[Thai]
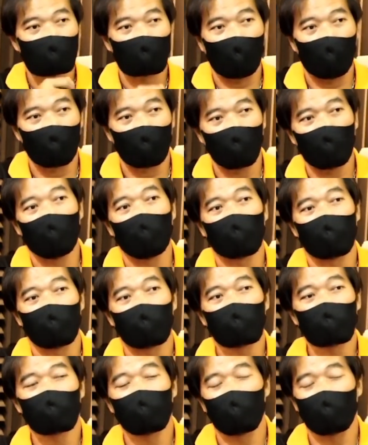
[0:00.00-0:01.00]
ไอ้เราเนี่ยคอน
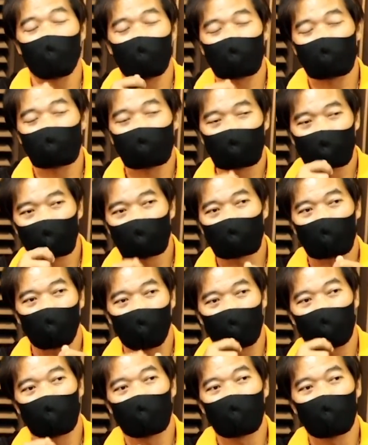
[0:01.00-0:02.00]
ทัวร์เนี่ยนะครับ
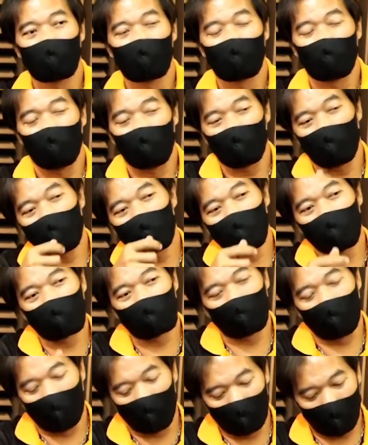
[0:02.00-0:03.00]
ลองเล่น EQ ตาม